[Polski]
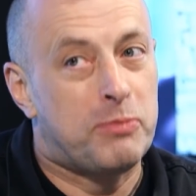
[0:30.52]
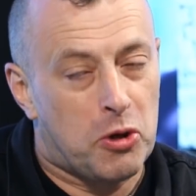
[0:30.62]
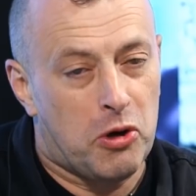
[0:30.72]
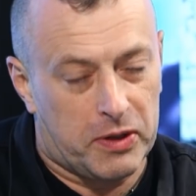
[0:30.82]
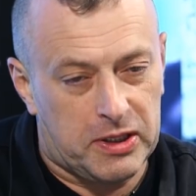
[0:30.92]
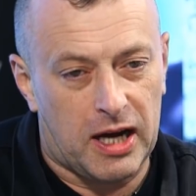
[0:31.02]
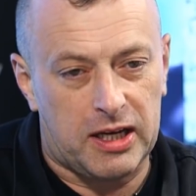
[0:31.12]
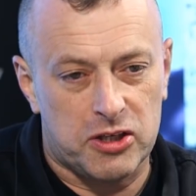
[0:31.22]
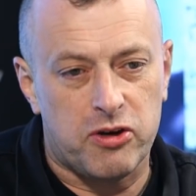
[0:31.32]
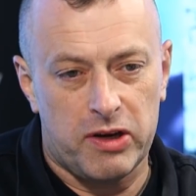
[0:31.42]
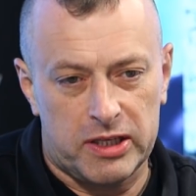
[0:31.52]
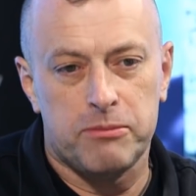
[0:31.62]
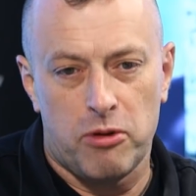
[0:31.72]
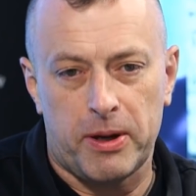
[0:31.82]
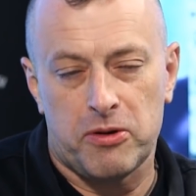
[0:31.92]
dziecko zbiorowe, tak.
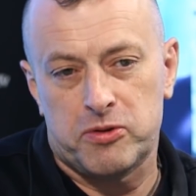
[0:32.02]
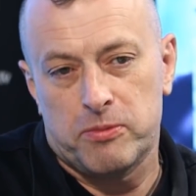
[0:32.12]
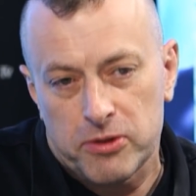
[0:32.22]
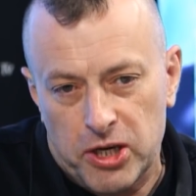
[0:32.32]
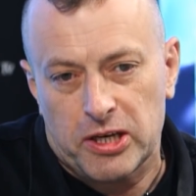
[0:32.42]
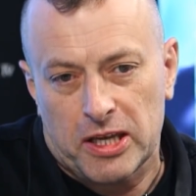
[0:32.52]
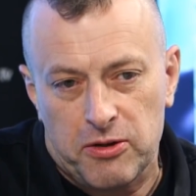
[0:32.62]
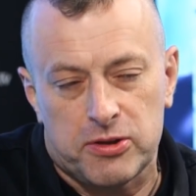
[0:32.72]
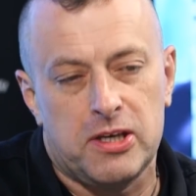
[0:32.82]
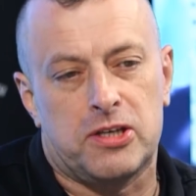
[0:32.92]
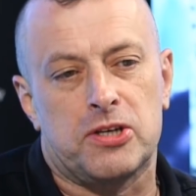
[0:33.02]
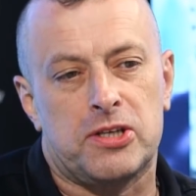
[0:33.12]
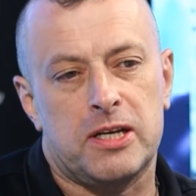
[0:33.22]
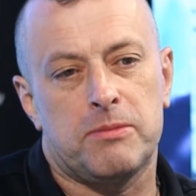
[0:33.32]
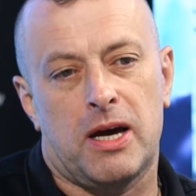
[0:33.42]
Aczkolwiek tam było parę osób. Grzesiek Jankowski jest
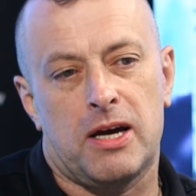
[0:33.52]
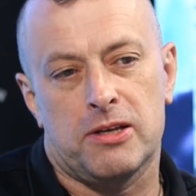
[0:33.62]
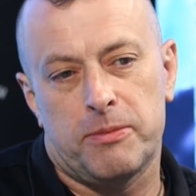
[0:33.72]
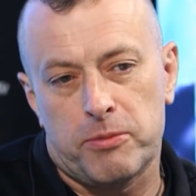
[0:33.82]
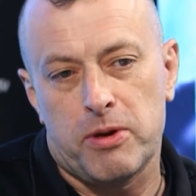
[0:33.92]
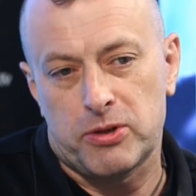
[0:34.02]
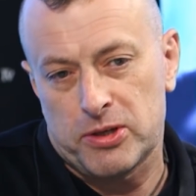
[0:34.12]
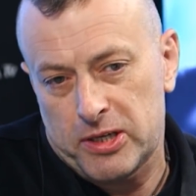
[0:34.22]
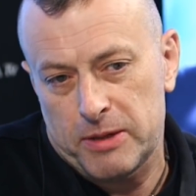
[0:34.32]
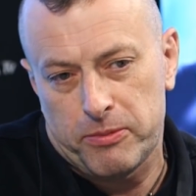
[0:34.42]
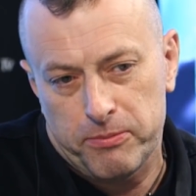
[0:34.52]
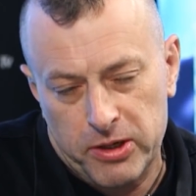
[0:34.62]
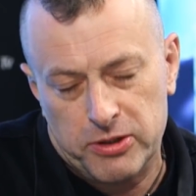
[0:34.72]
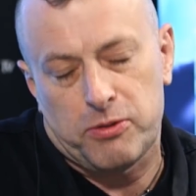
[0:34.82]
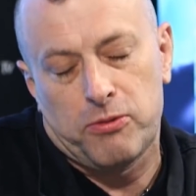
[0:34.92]
reżyserem. Ja nie próbuję być reżyserem,
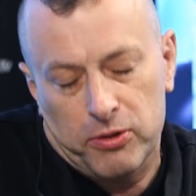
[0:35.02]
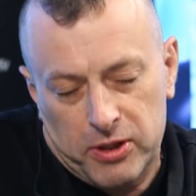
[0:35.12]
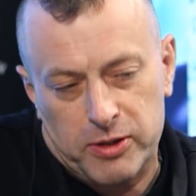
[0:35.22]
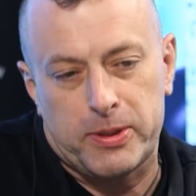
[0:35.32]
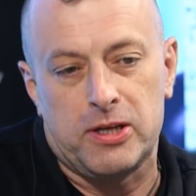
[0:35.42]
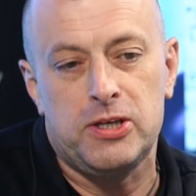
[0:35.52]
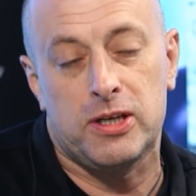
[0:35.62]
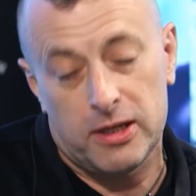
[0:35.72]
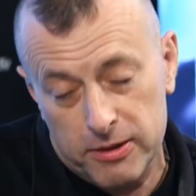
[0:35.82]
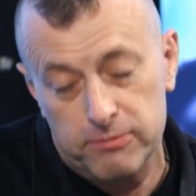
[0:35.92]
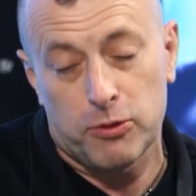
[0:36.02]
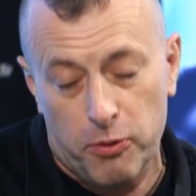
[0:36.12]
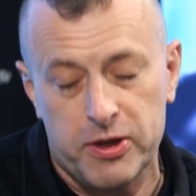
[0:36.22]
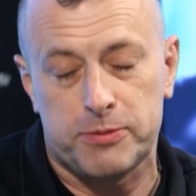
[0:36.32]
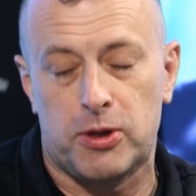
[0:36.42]
ponieważ są od tego specjaliści, ale
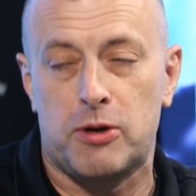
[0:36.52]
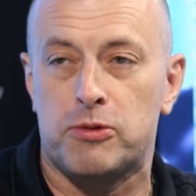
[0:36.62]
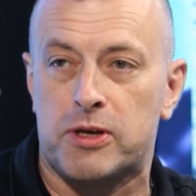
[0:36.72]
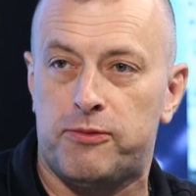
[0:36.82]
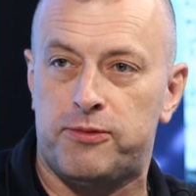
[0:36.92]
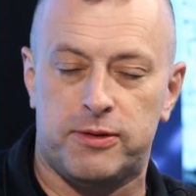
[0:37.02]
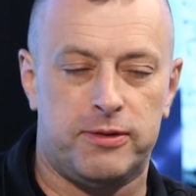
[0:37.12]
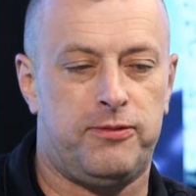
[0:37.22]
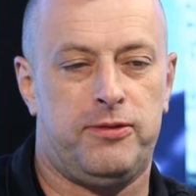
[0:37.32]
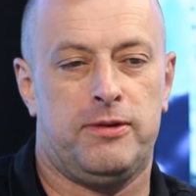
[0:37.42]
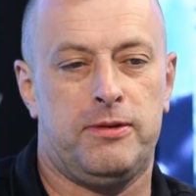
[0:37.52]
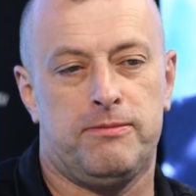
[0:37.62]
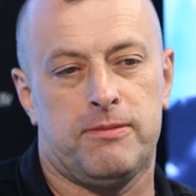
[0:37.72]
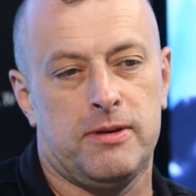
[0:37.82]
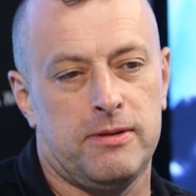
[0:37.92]
również biorę udział w, w, w,
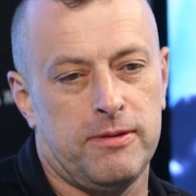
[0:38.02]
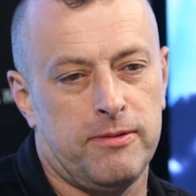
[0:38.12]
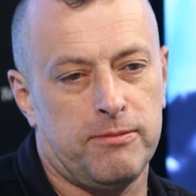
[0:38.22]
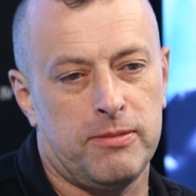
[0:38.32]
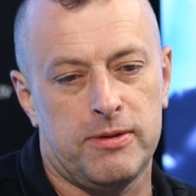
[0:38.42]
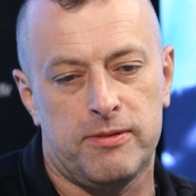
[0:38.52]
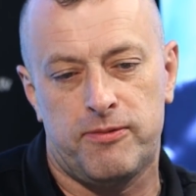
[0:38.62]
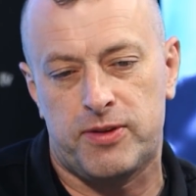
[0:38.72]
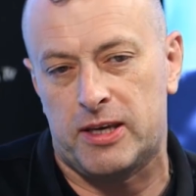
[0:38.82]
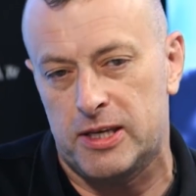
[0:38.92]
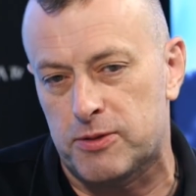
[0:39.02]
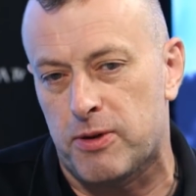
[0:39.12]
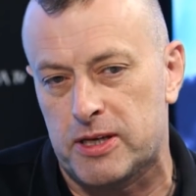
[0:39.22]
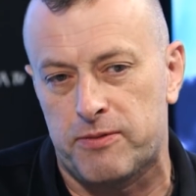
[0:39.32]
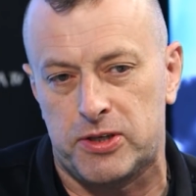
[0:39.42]
y, w
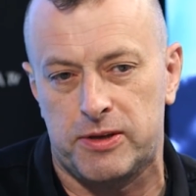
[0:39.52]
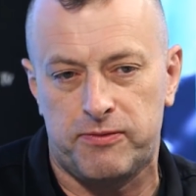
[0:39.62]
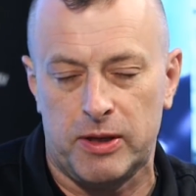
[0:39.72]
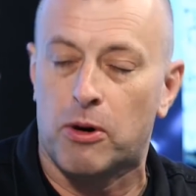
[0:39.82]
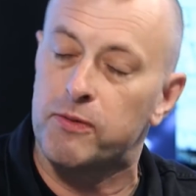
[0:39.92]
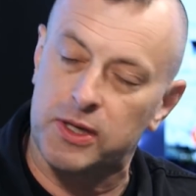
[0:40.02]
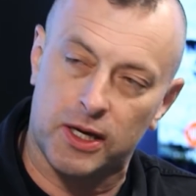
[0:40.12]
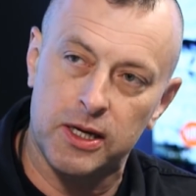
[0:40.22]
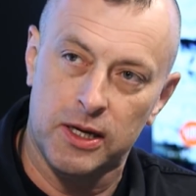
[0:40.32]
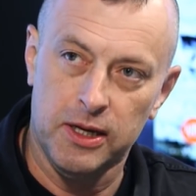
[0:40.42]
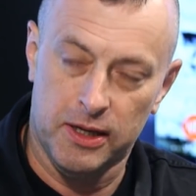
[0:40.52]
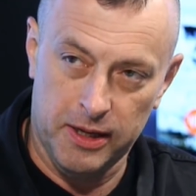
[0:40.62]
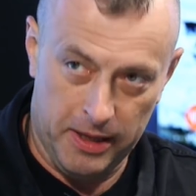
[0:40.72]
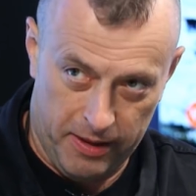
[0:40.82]
takich sytuacjach właśnie filmowych, jak